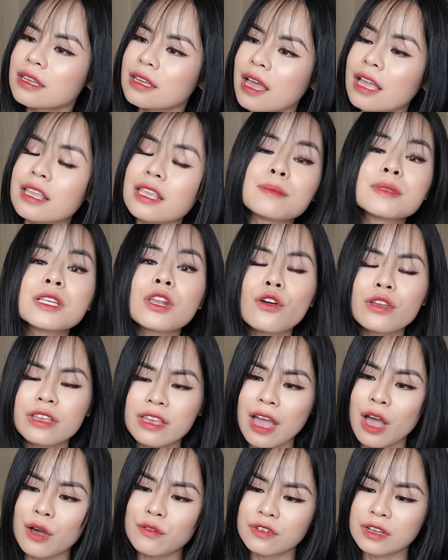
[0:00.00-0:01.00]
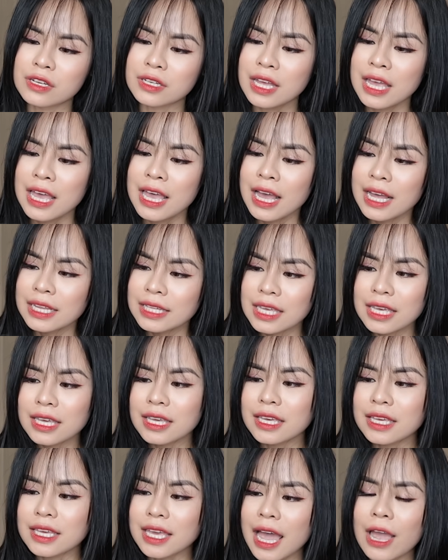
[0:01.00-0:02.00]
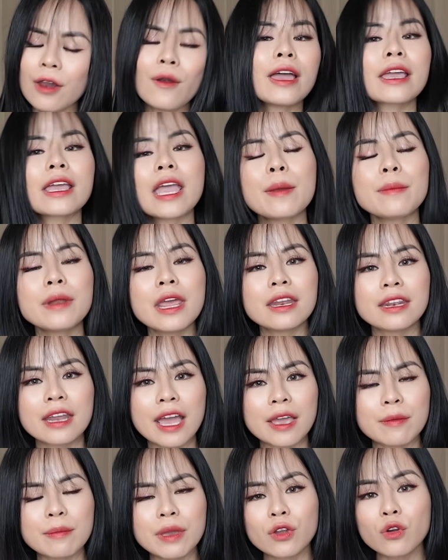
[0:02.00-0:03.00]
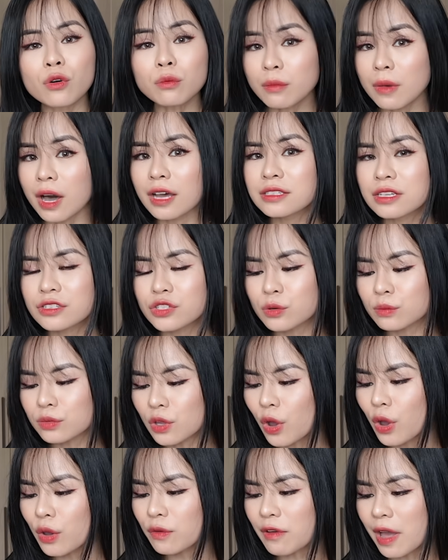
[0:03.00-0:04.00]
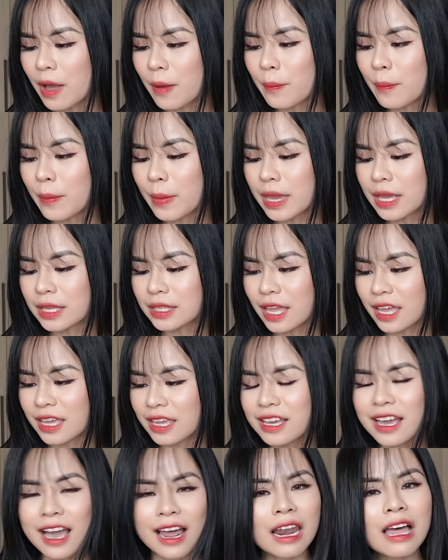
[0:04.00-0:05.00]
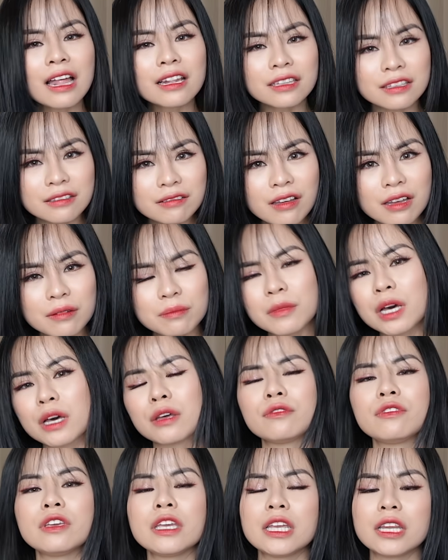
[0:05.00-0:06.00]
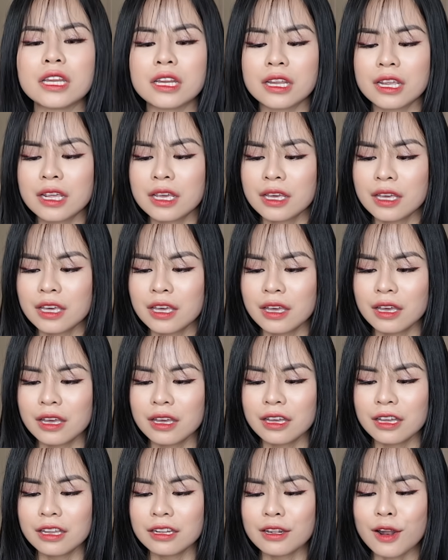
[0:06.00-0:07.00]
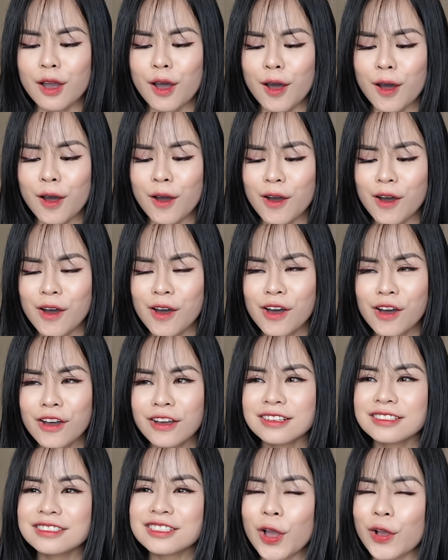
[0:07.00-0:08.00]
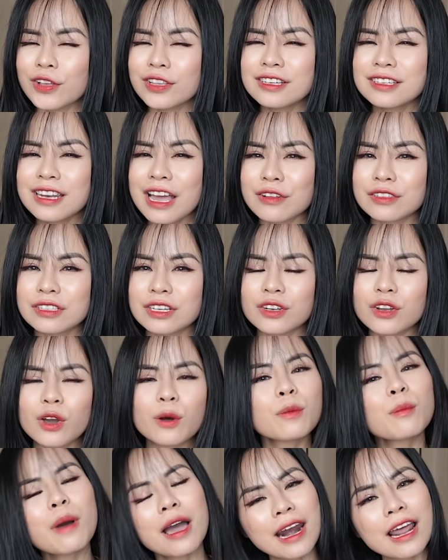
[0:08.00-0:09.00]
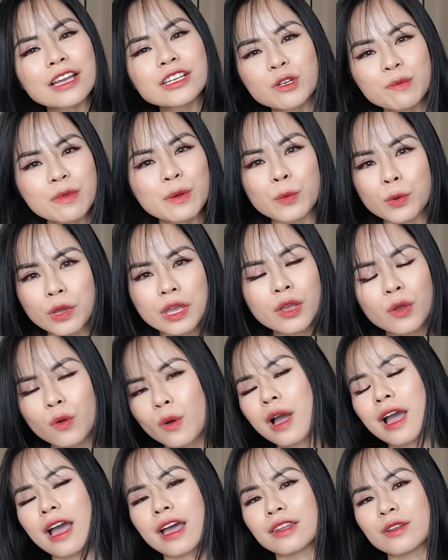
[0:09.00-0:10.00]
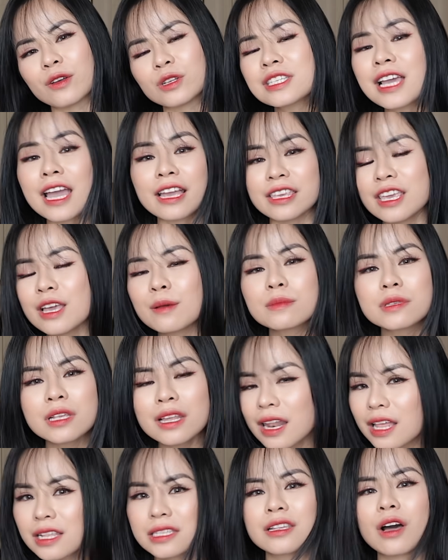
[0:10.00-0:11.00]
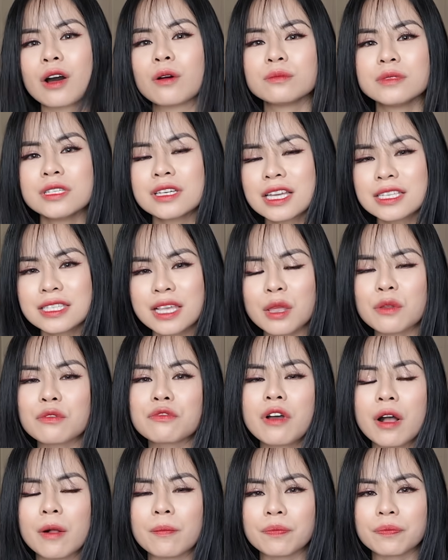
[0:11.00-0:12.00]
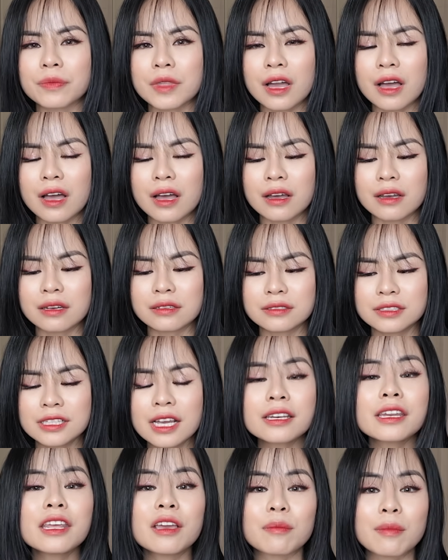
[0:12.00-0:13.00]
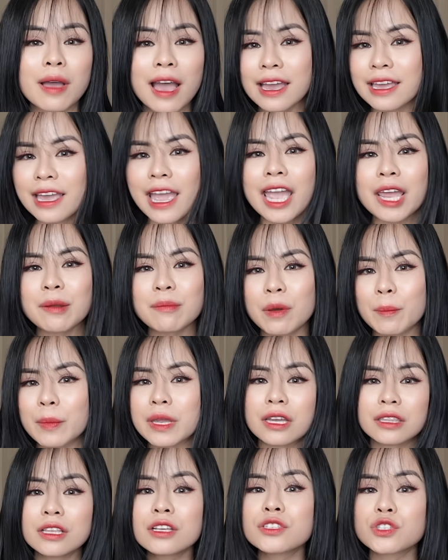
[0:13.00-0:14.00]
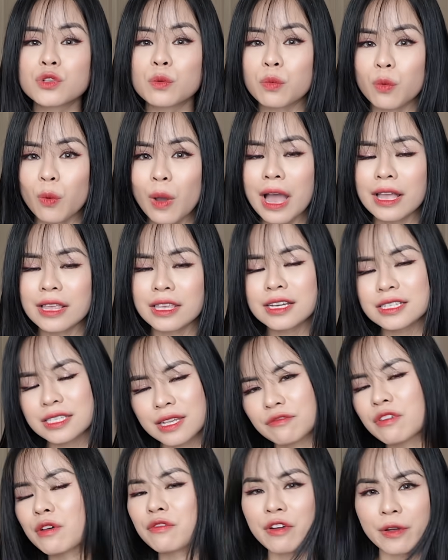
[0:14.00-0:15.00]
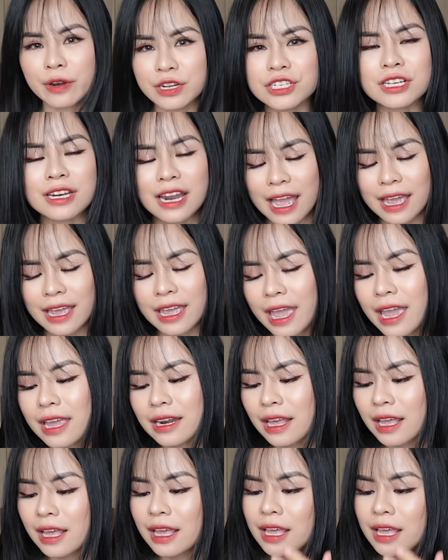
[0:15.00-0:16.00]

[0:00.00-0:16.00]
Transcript: À nhầm xin lỗi, cover Thì cái loại kem nền này mình cũng mới sử dụng thôi Và mình thấy khá là ấn tượng bởi vì nó nó như nào nhỉ nó mang lại cho mình một kết quả nó trải nghiệm rất là giống những cái sản phẩm uh, trang điểm high end mà mình đã từng dùng qua những cái sản phẩm foundation high end